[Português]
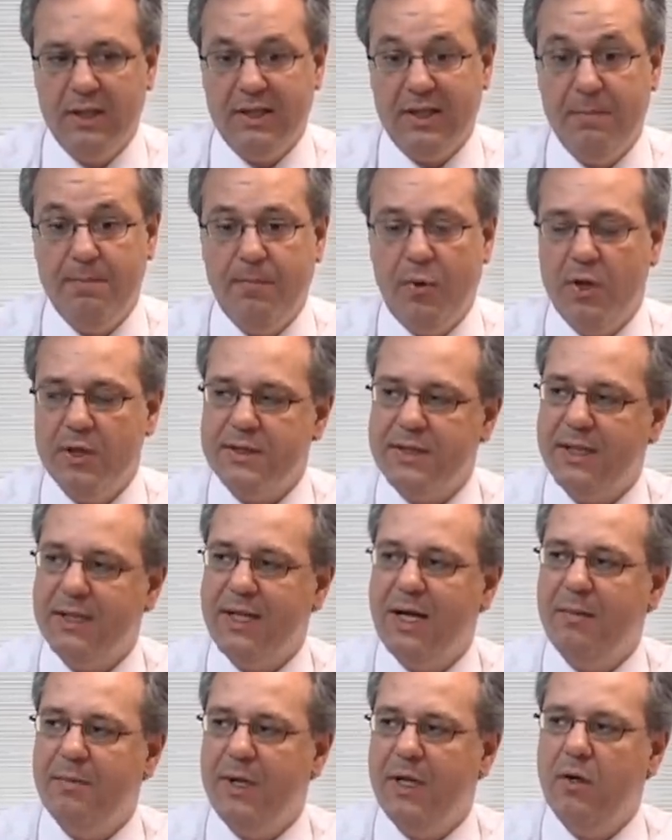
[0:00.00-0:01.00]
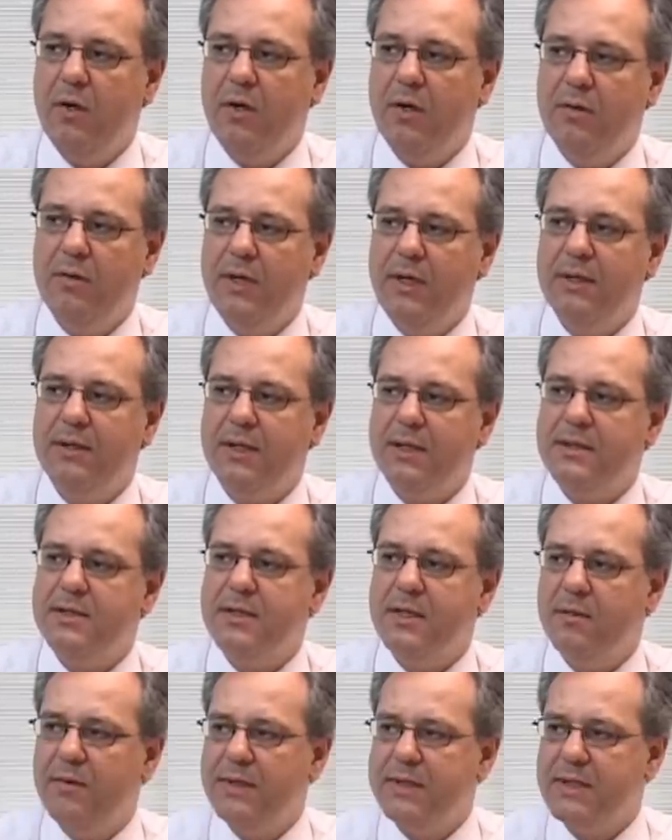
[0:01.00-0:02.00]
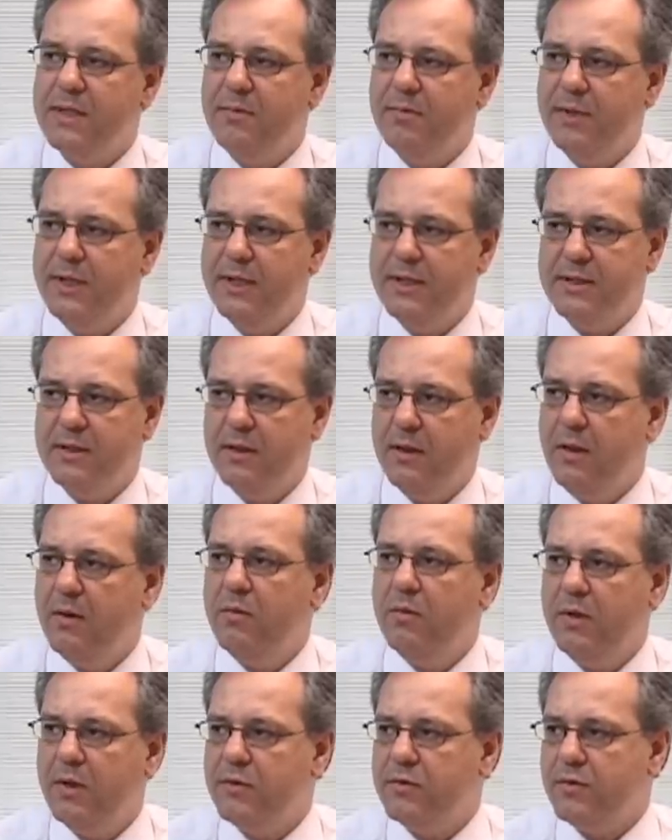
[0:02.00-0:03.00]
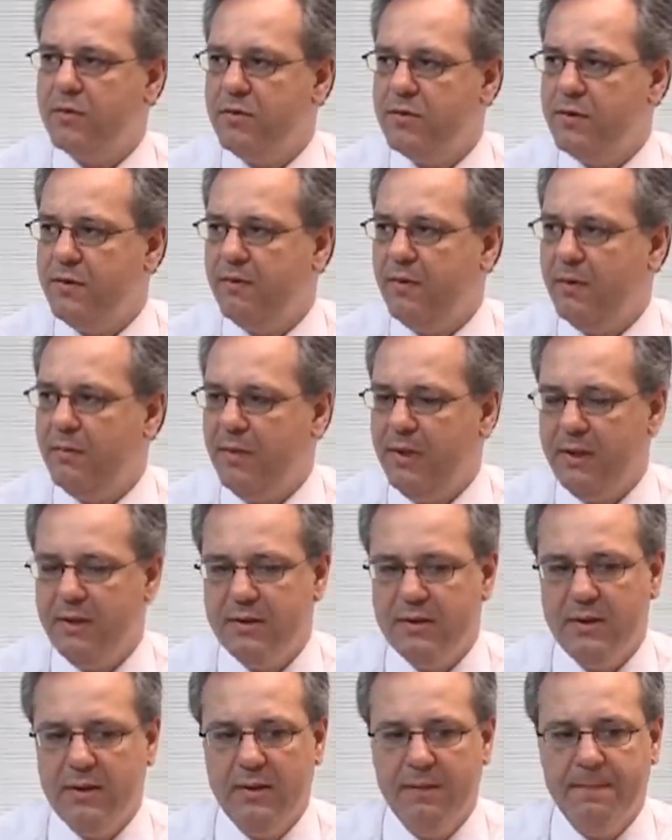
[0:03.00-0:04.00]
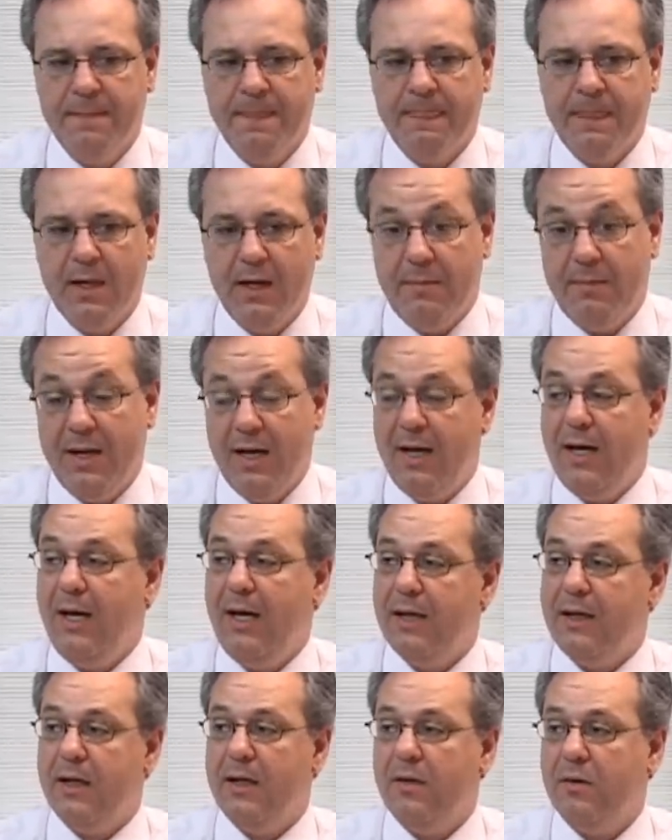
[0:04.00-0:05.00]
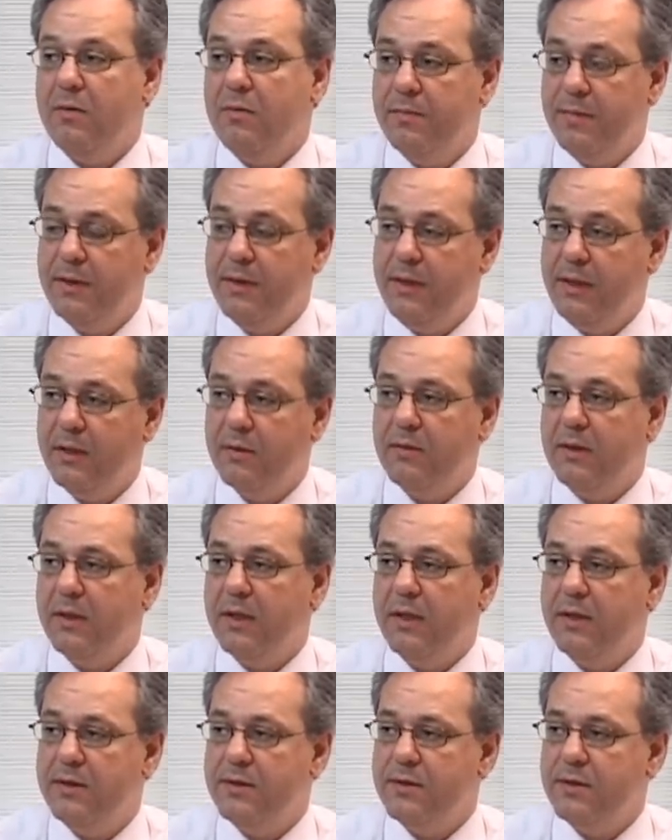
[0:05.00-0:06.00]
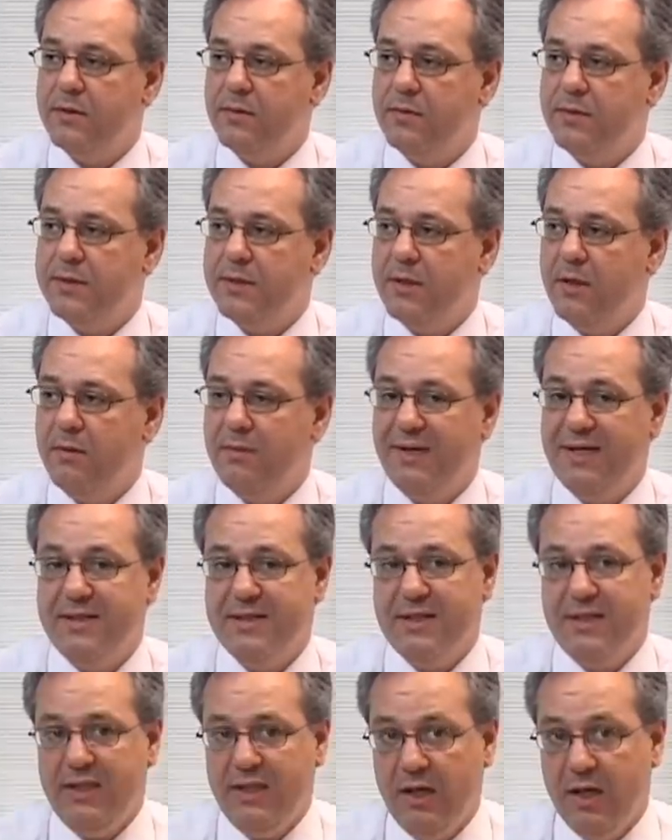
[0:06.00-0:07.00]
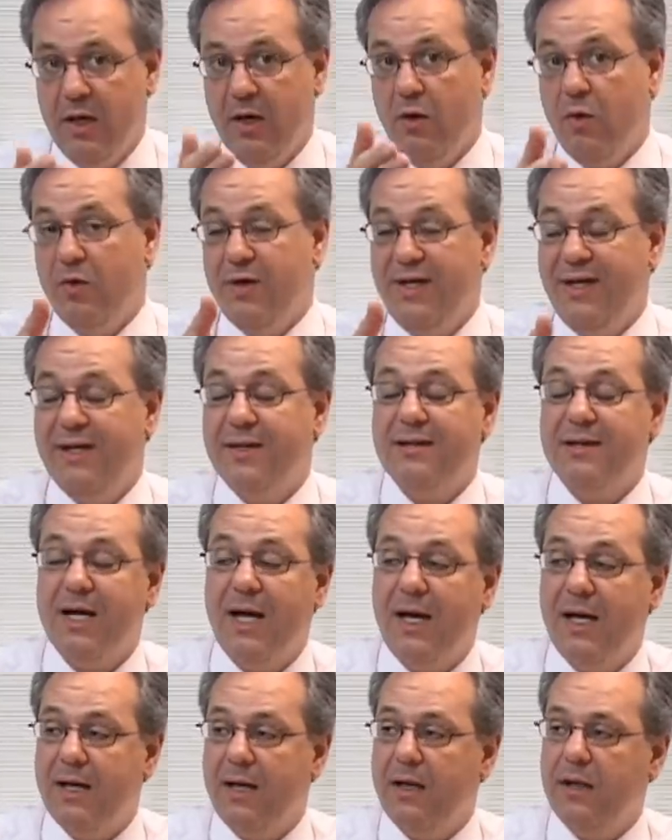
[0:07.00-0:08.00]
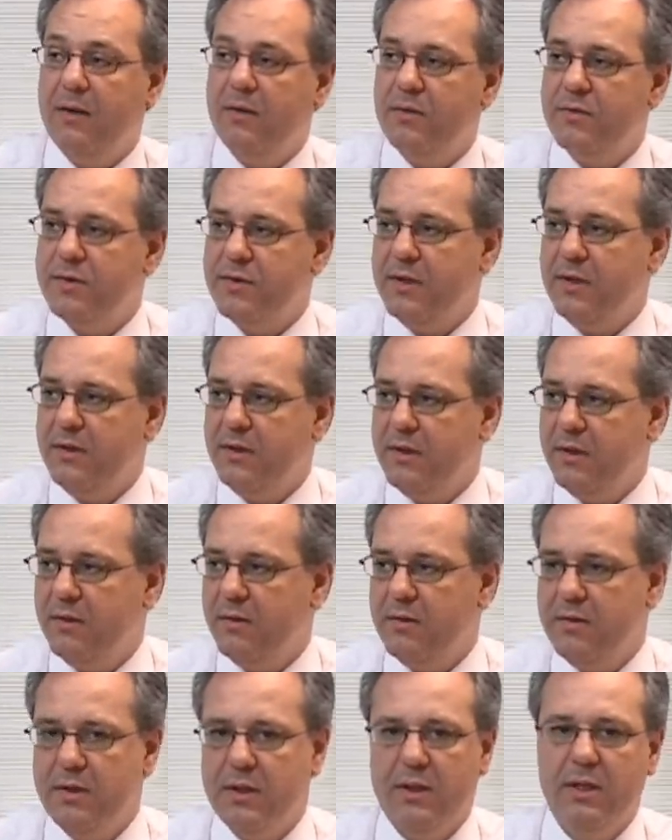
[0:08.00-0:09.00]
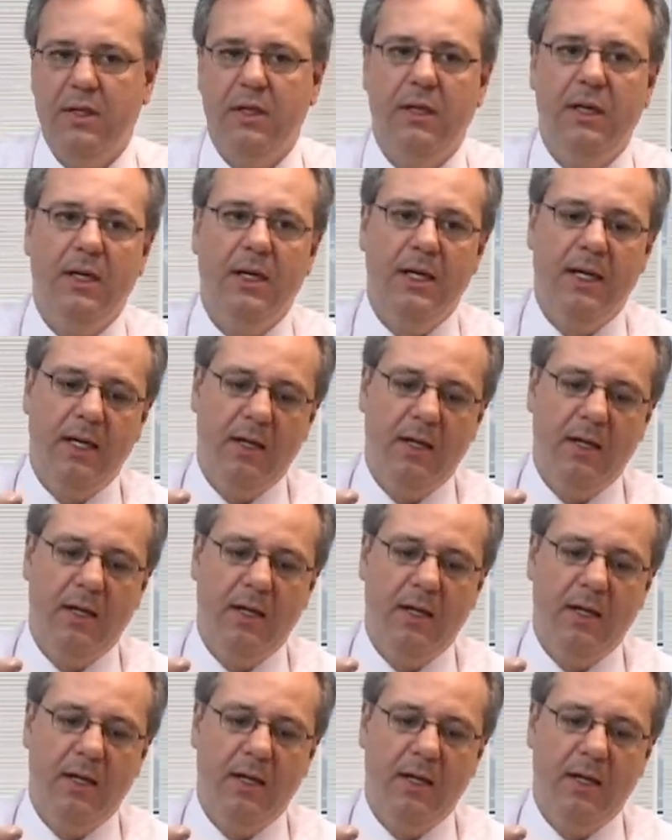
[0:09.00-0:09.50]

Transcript: que possa dar melhor orientação a essa empresa, não único exclusivamente amarrar aquela companhia com aquela instituição, mas sim orientá-la no sentido de que